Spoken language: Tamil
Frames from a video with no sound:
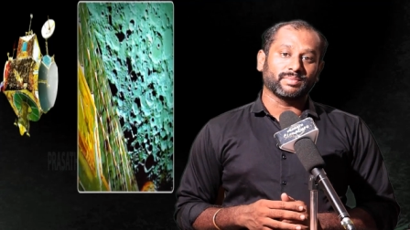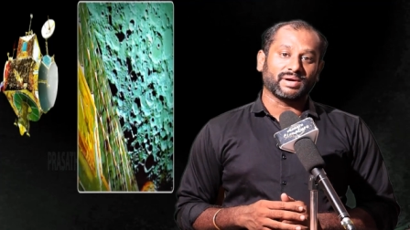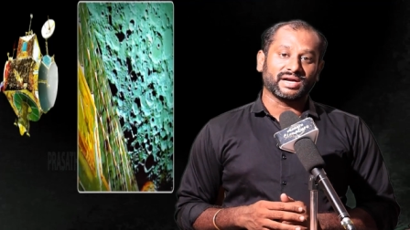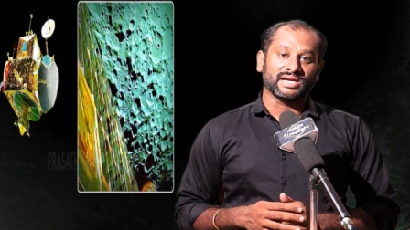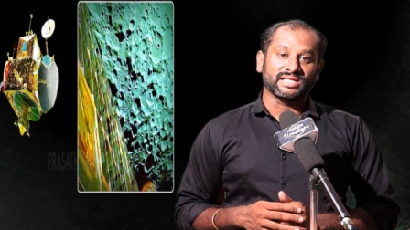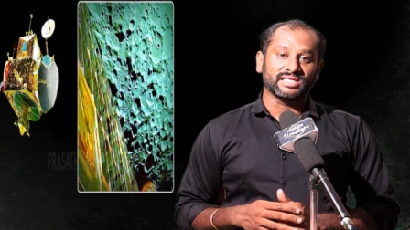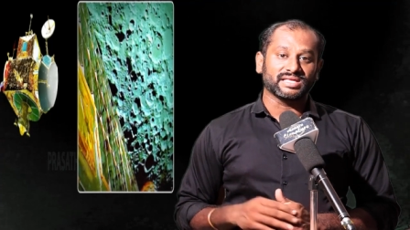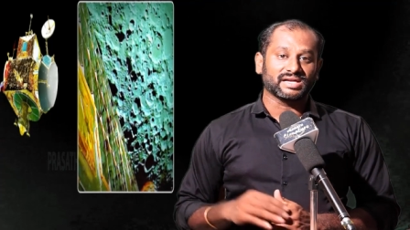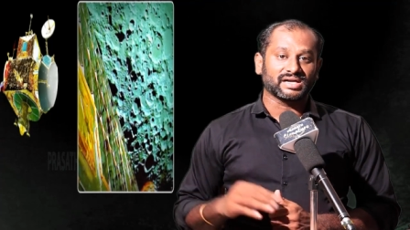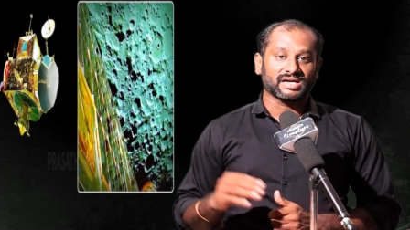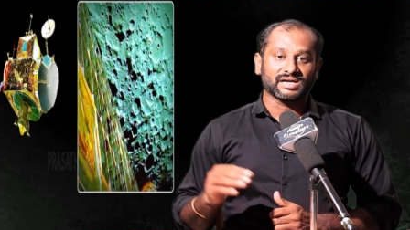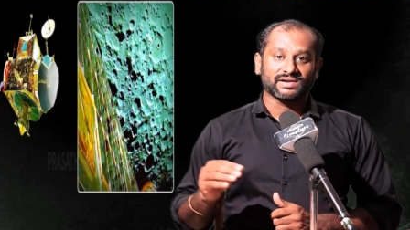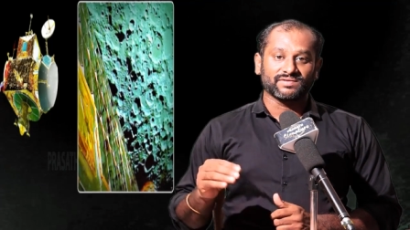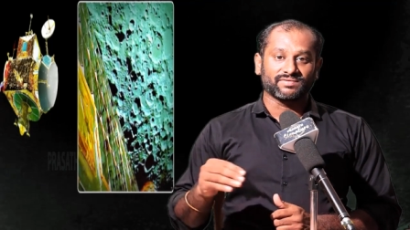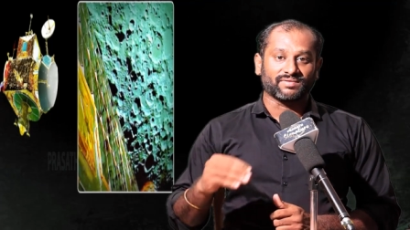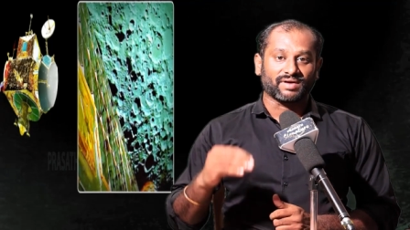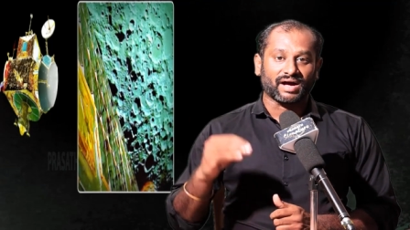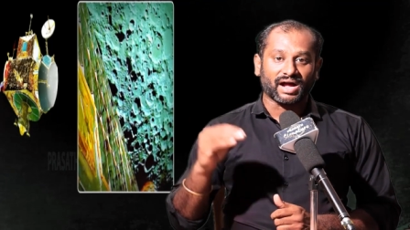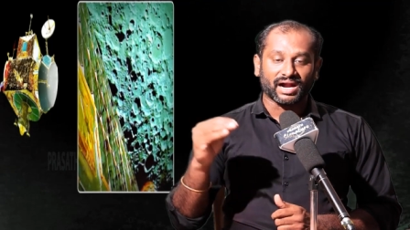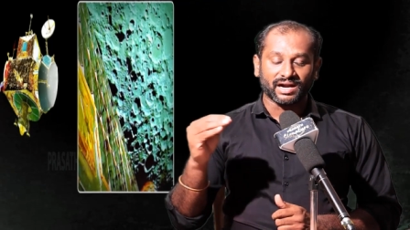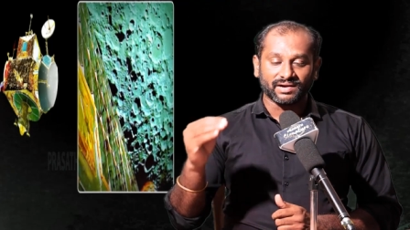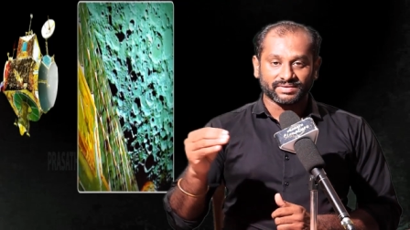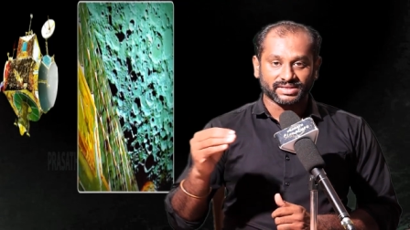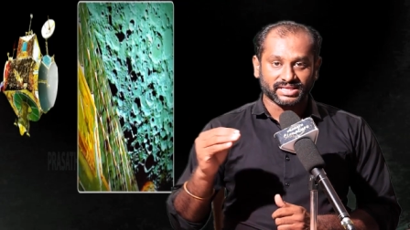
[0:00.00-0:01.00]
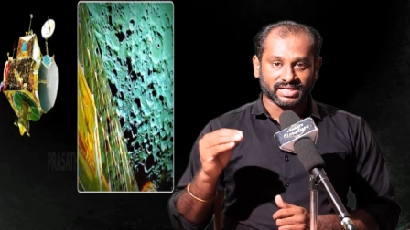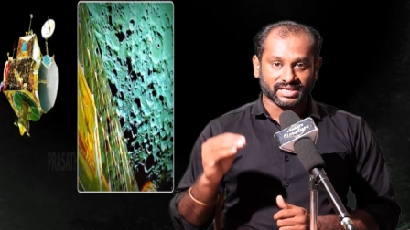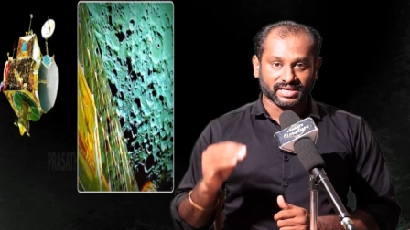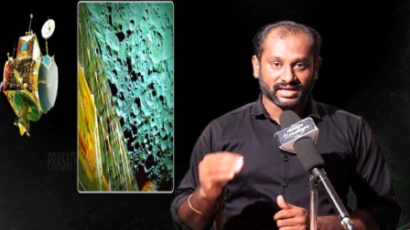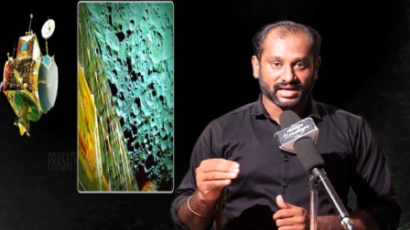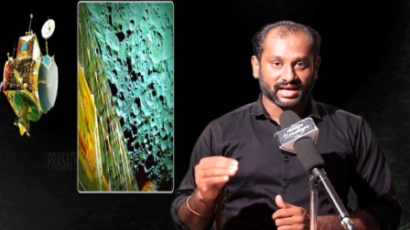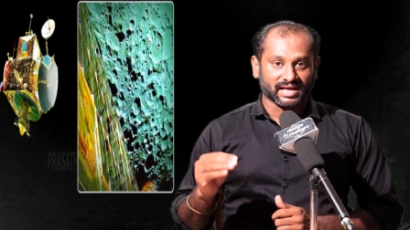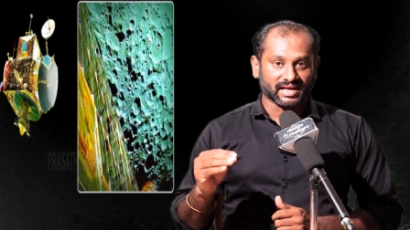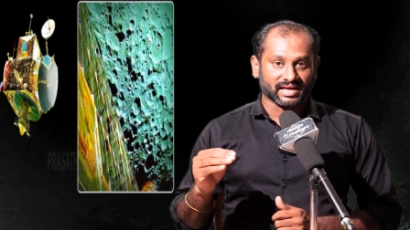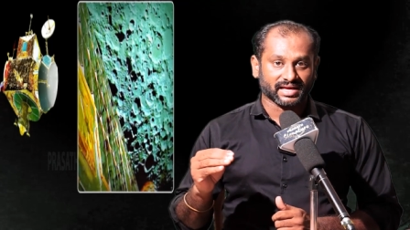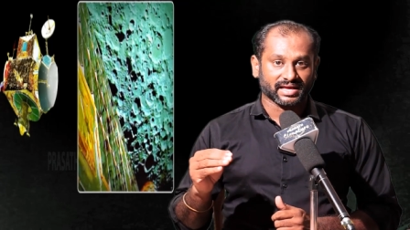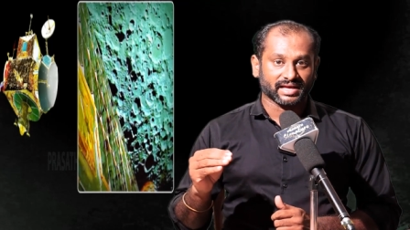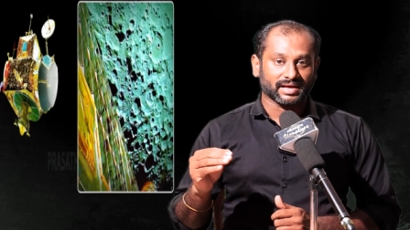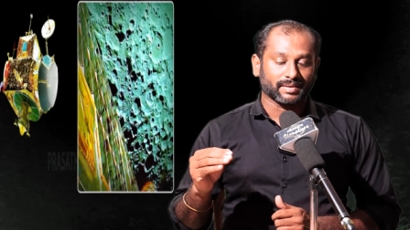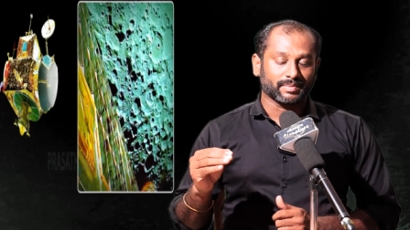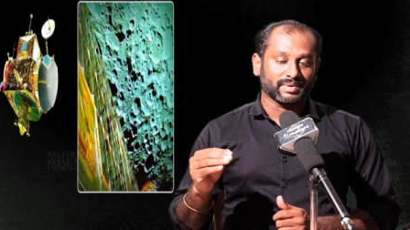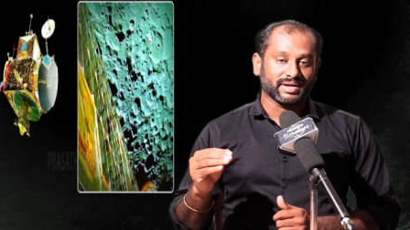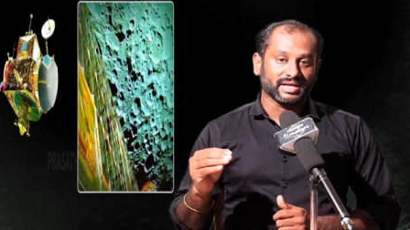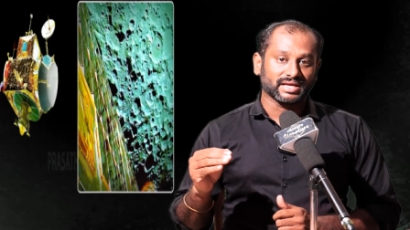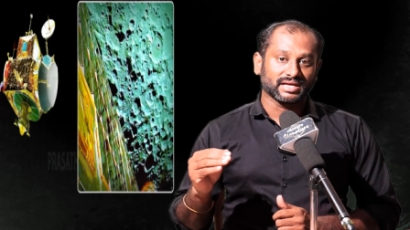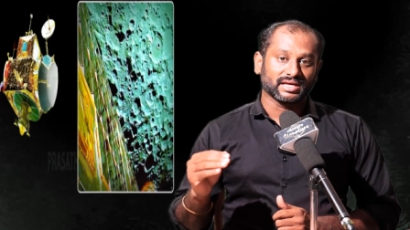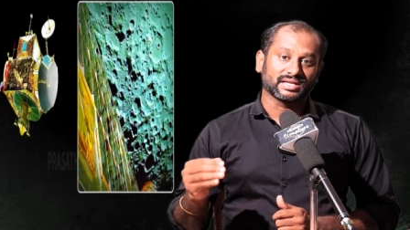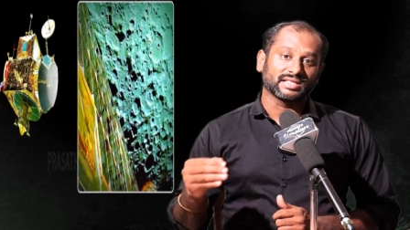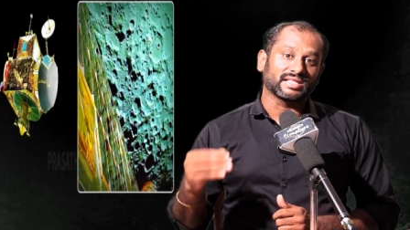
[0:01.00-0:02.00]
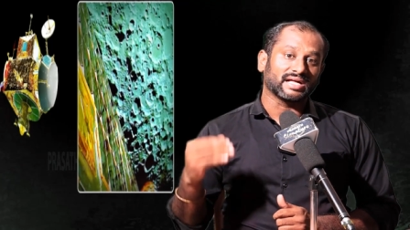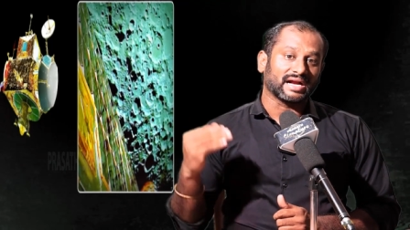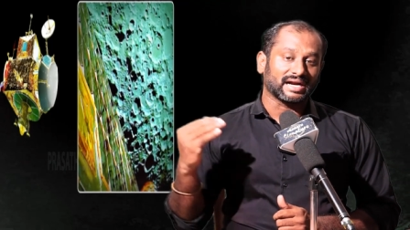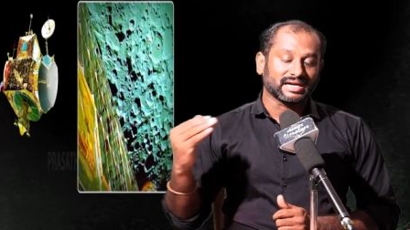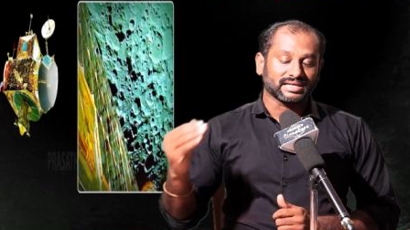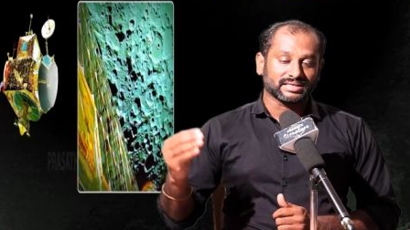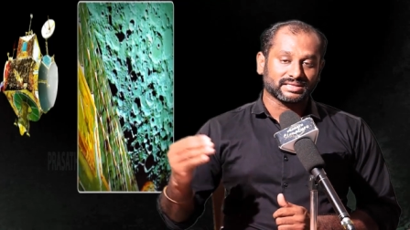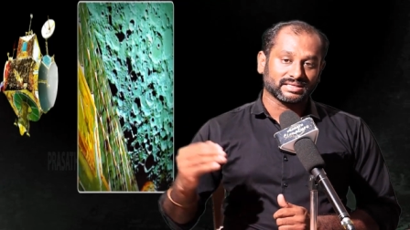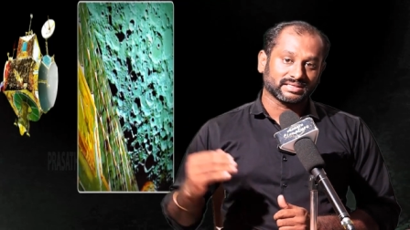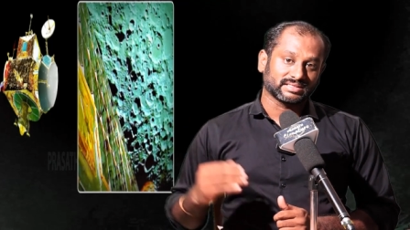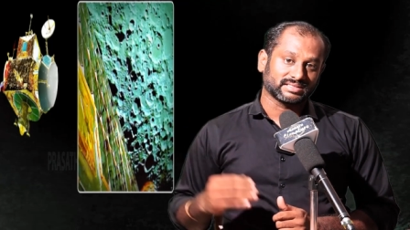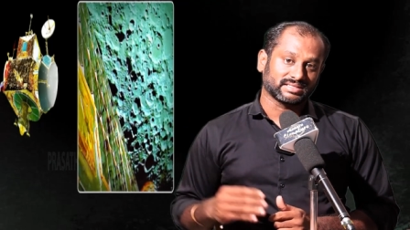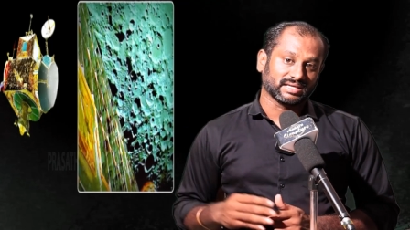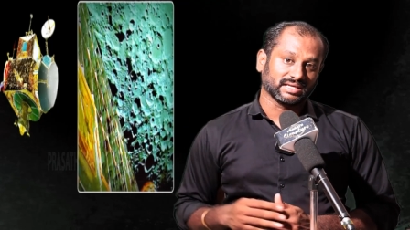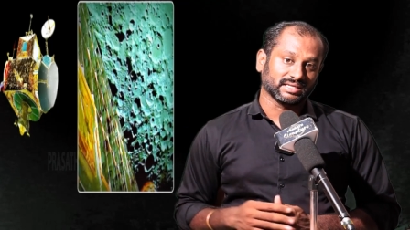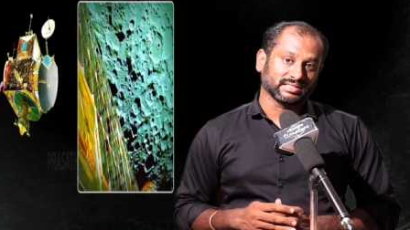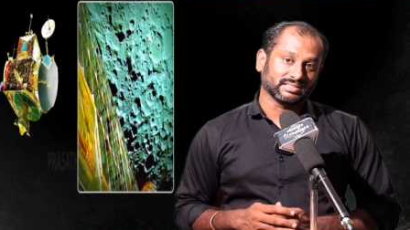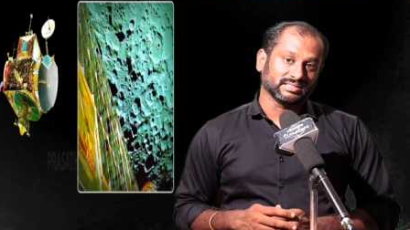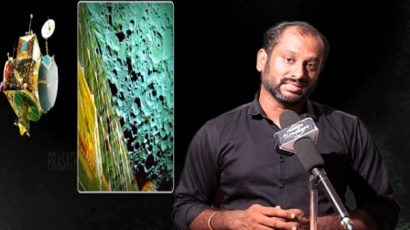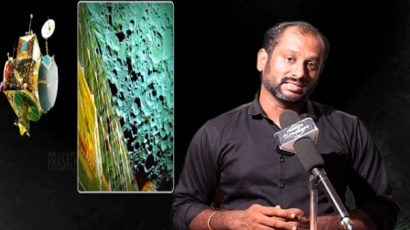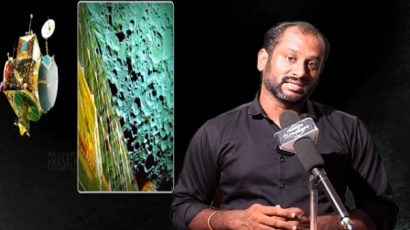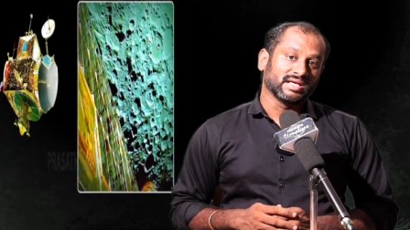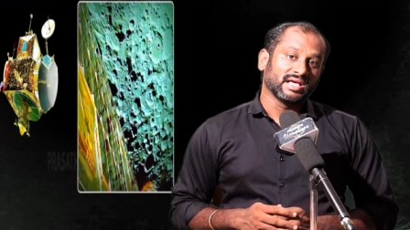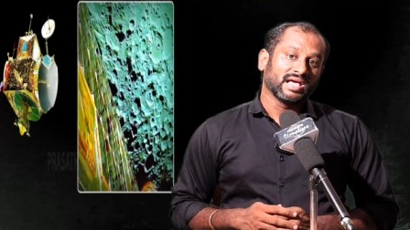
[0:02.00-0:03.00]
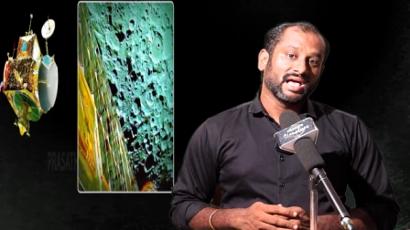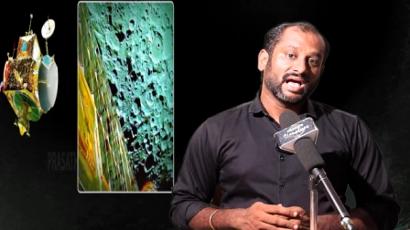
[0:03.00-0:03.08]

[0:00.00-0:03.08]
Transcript: வந்து மனிதர்கள் வாழ்வதற்காக அப்படிங்கிறது அடுத்த ஸ்டேஜ்